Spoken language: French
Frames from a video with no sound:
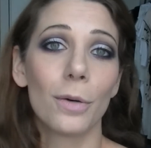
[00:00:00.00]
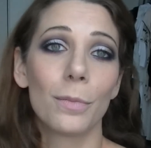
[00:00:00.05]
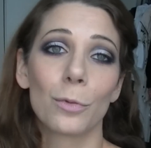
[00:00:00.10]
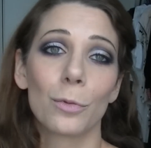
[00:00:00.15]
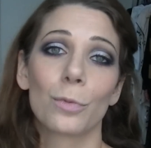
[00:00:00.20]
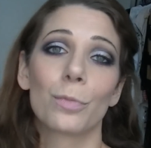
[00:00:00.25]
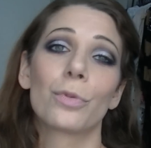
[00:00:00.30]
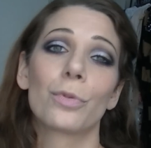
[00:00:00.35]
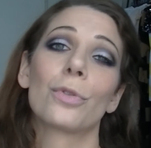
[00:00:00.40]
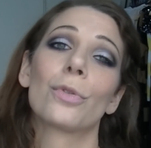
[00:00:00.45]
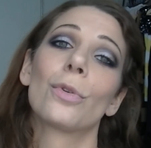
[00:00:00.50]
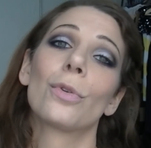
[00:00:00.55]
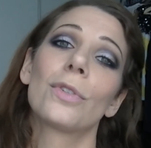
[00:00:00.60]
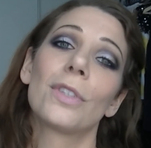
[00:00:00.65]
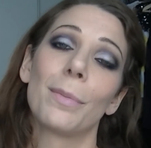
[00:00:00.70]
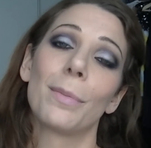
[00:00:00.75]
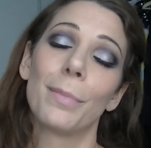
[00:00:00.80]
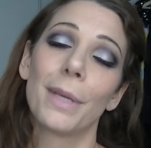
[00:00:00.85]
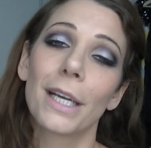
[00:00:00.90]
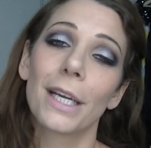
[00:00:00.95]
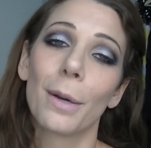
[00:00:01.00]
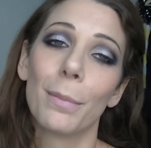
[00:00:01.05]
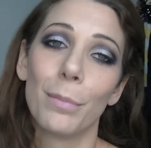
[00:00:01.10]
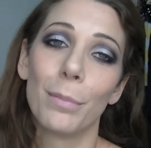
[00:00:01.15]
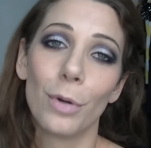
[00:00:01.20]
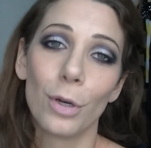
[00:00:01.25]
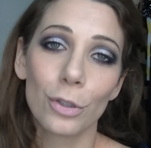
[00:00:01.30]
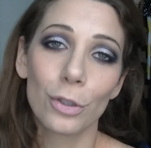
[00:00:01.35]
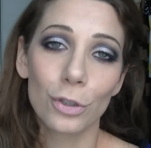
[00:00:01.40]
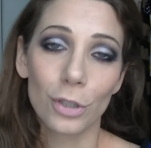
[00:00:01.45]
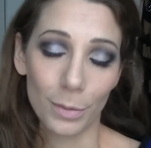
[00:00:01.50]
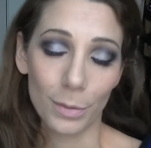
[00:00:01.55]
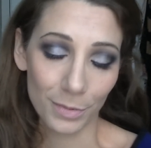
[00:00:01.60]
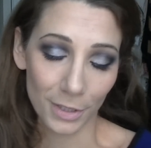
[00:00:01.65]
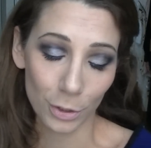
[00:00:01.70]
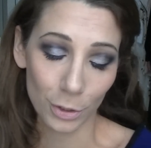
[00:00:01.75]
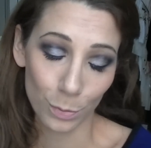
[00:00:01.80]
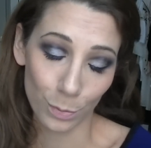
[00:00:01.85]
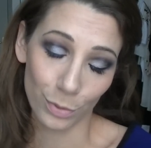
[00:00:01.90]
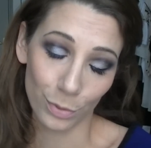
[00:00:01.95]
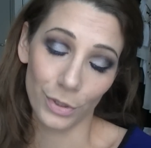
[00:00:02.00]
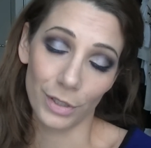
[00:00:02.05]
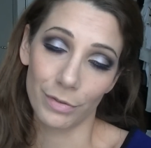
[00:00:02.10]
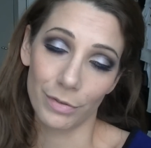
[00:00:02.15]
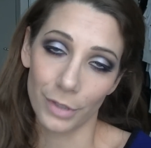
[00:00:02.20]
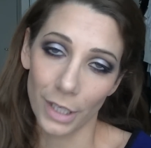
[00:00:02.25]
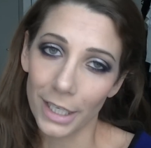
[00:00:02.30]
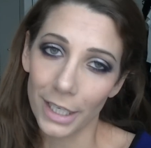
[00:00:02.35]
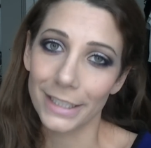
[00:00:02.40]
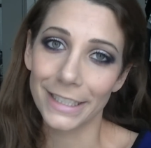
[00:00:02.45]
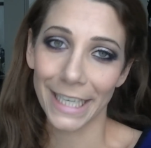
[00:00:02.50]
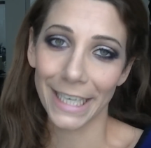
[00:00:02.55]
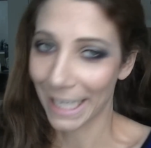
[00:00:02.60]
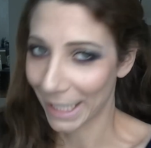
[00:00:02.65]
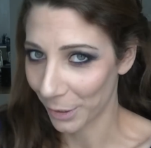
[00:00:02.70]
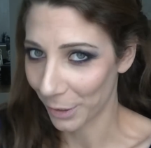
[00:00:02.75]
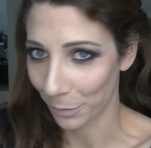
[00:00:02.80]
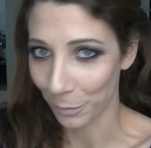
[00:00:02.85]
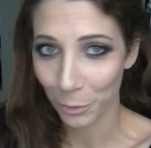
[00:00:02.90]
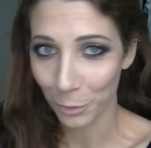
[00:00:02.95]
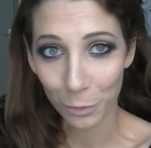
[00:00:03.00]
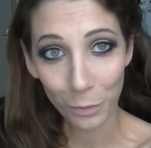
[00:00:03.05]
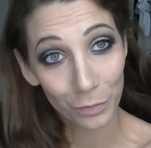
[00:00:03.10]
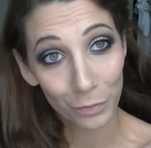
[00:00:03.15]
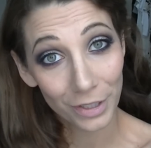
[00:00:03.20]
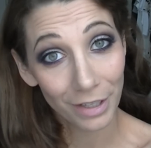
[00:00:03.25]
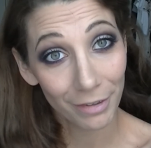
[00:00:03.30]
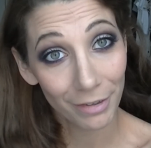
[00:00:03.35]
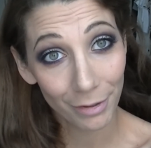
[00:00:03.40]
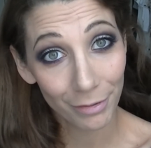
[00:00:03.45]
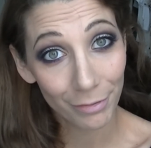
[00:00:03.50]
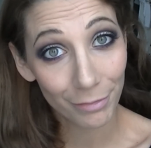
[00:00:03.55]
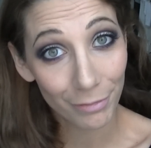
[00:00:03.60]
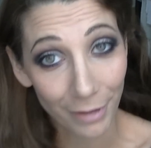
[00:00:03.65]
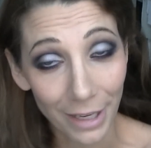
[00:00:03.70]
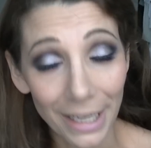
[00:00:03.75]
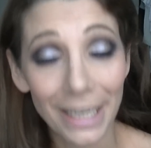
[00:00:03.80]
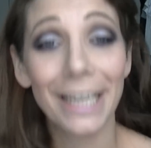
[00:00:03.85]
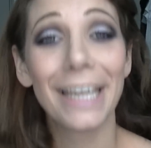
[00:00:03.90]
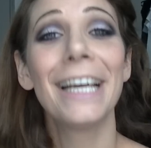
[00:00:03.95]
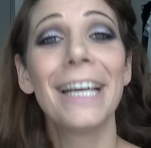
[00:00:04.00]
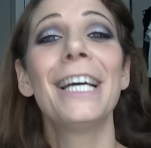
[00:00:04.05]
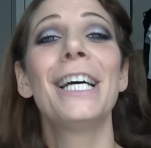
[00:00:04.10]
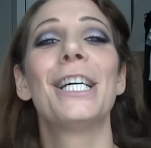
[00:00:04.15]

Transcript: Mon pseudo, c'est B comme blush, comme ça je pourrai voir directement ce que vous avez fait.